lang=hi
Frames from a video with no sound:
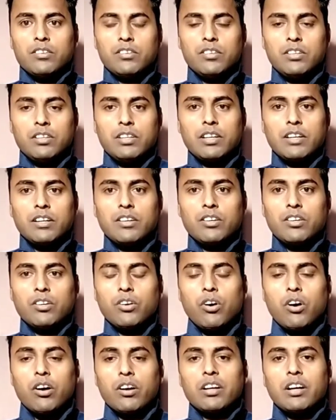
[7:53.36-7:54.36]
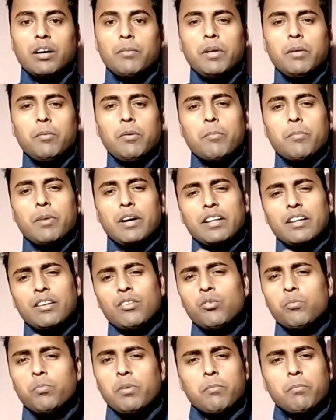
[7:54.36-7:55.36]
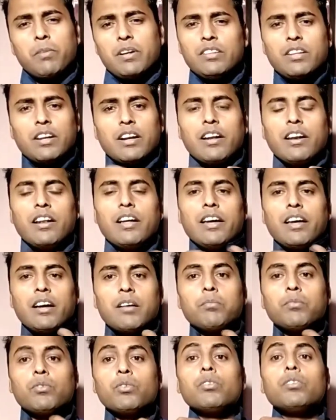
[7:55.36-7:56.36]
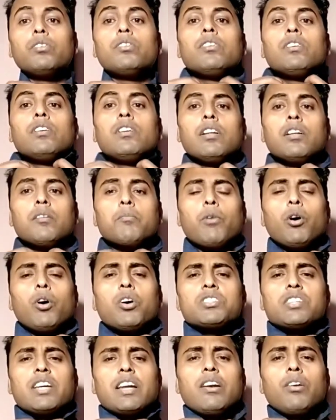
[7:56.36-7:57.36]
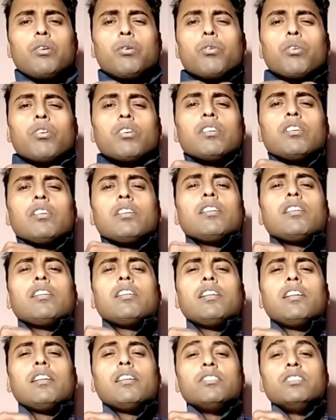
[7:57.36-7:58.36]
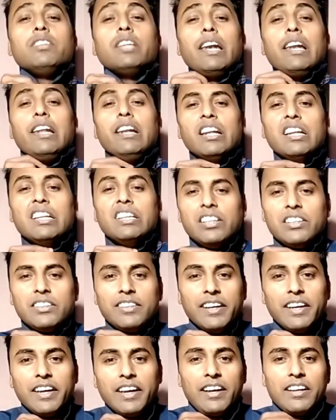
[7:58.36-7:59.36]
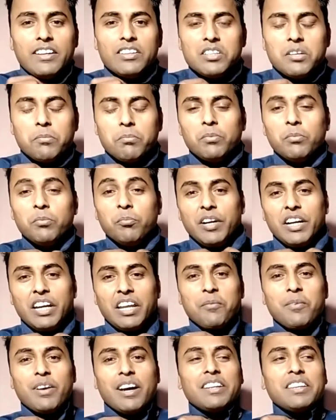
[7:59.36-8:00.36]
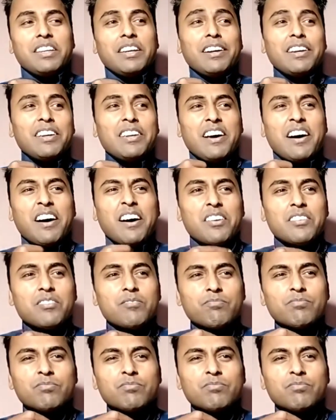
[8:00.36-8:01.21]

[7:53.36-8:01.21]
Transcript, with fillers: ठीक है और कभी भी बटन ऊपर बंद रखना है आपको बहुत सारे लोग दलीलें देते हैं जब मीटिंग में आते हैं कि यार